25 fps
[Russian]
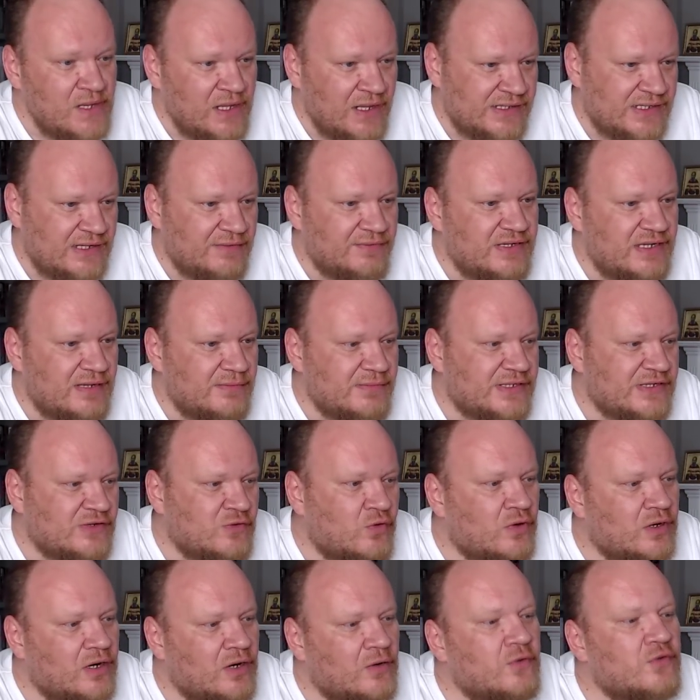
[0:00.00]
и совсем
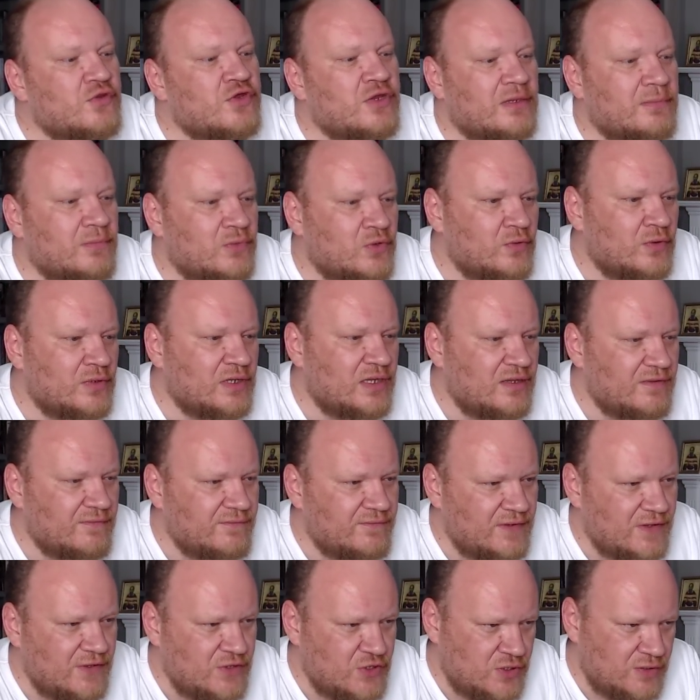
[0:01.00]
скоро очень многие
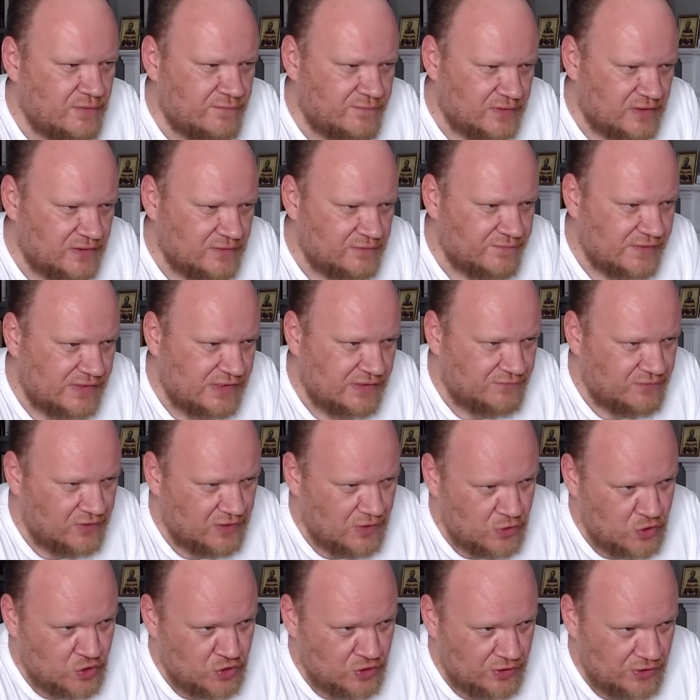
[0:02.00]
вещи,
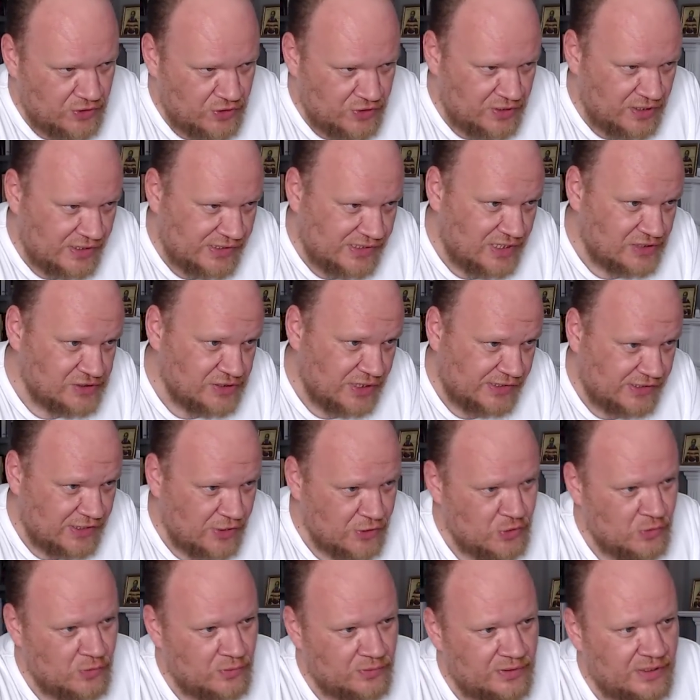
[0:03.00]
вызывающие сейчас
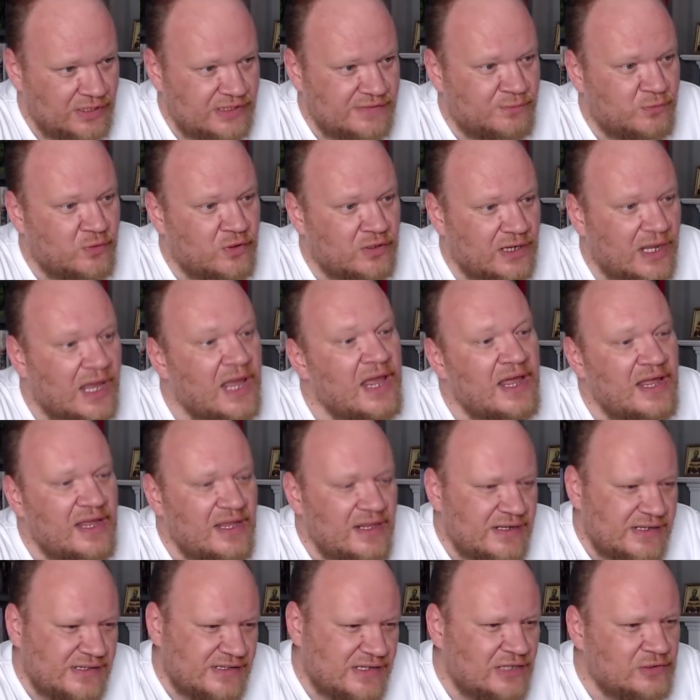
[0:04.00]
ожесточенные споры,
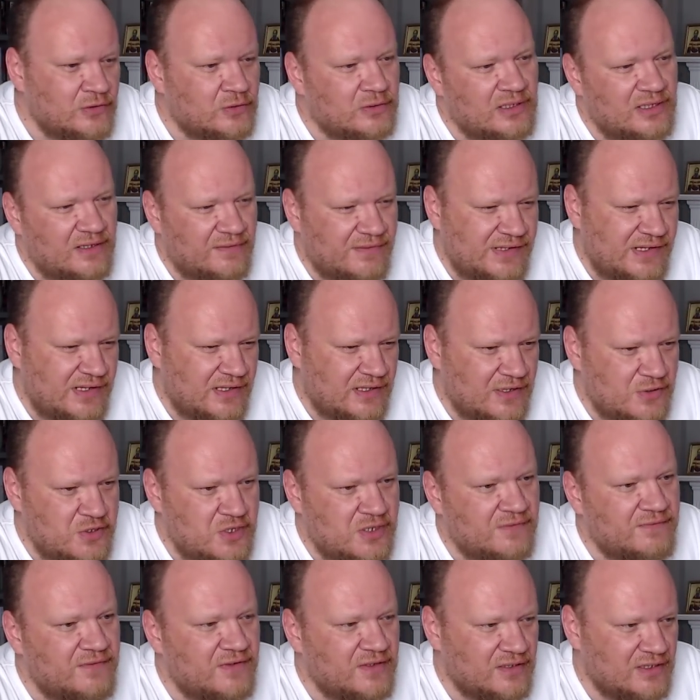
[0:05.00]
станут для всех
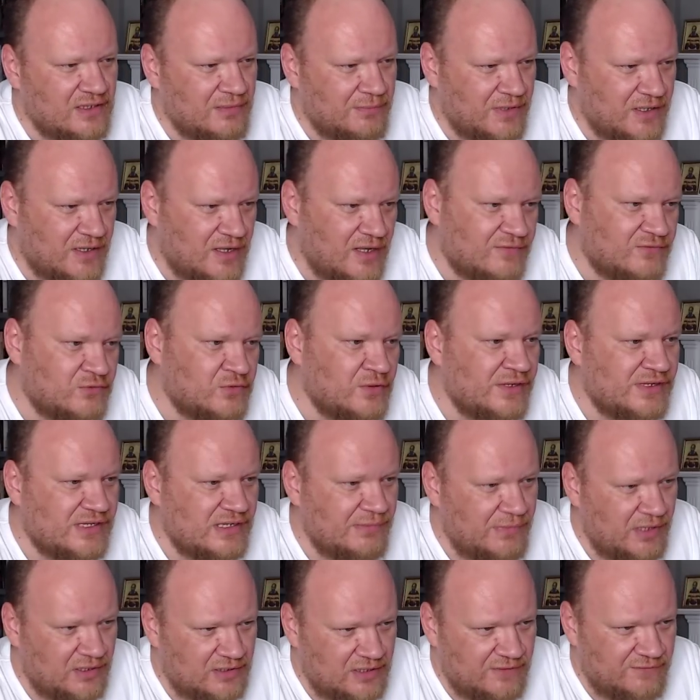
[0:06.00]
очевидными, как в той
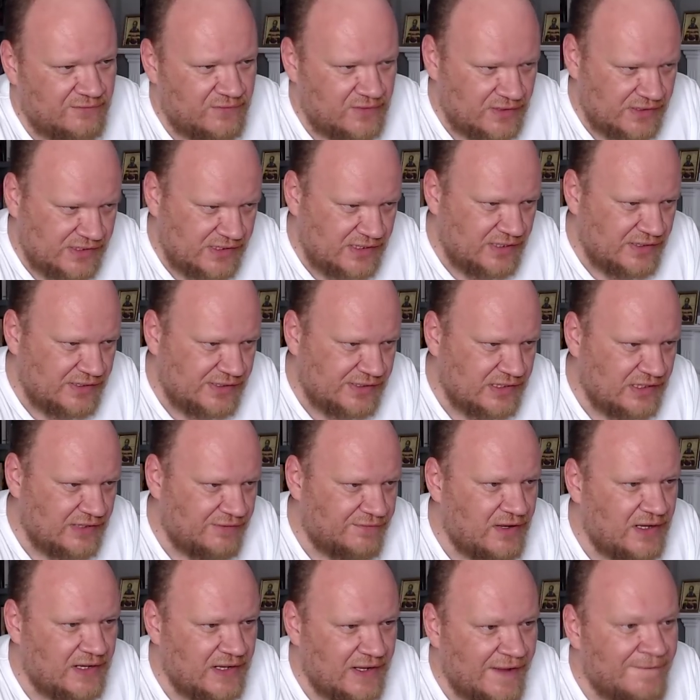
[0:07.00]
знаменитой вырезке из
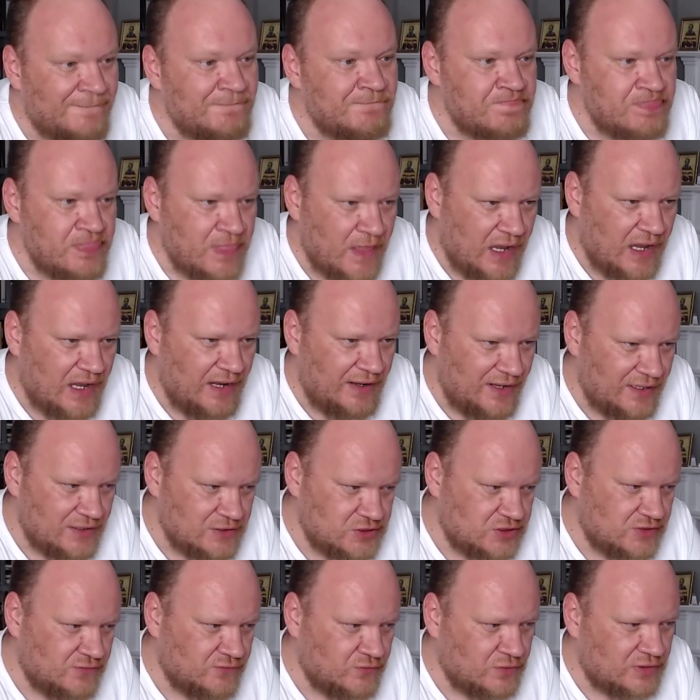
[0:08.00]
словаря
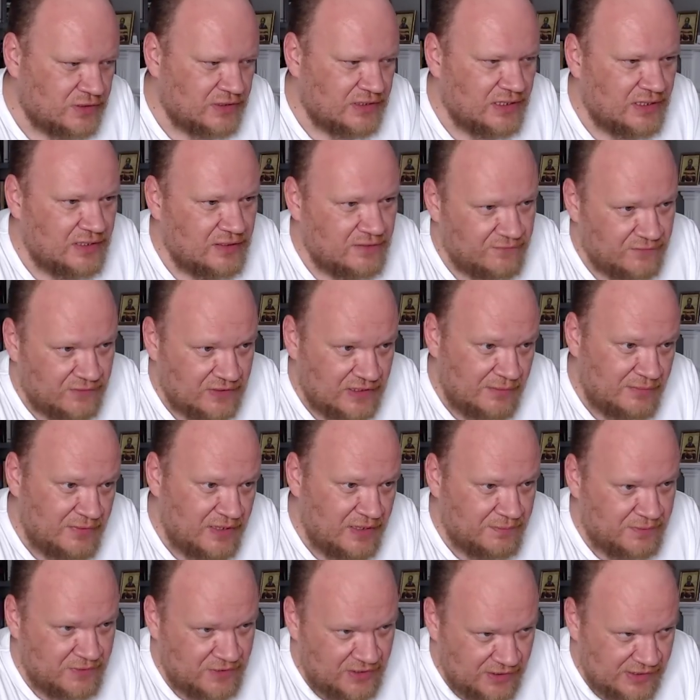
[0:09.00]
«Олень – животное,
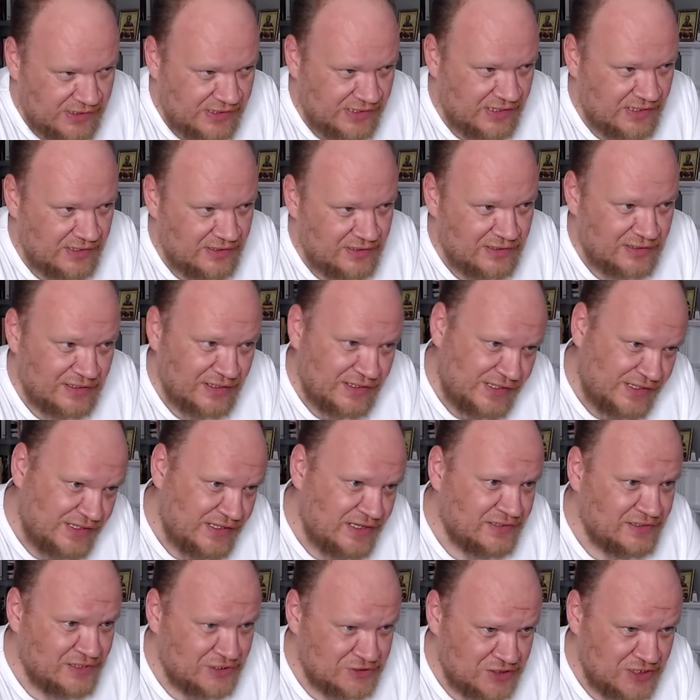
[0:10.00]
воробей – птица,
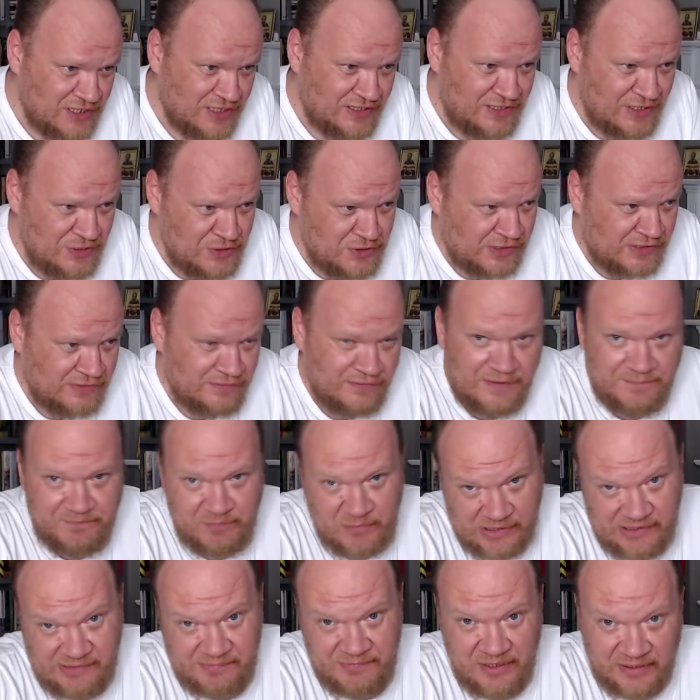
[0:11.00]
Россия – наше отечество,
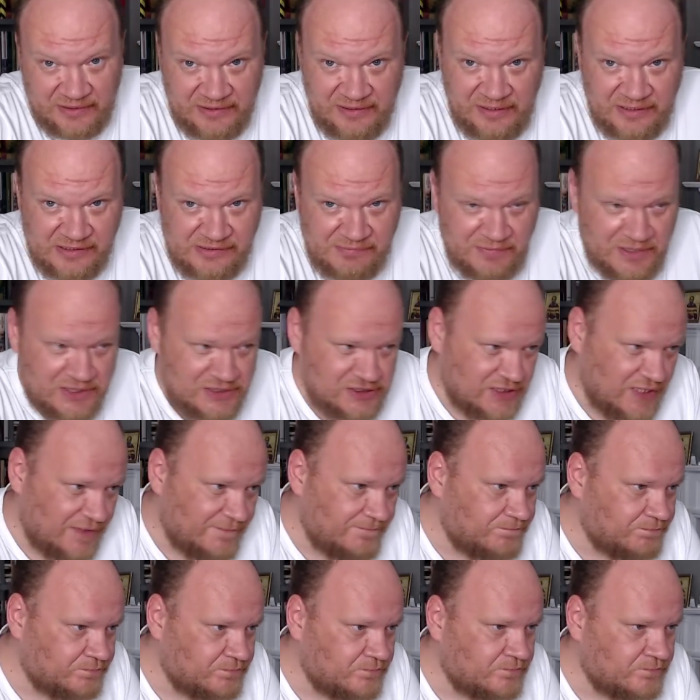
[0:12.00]
смерть неизбежна».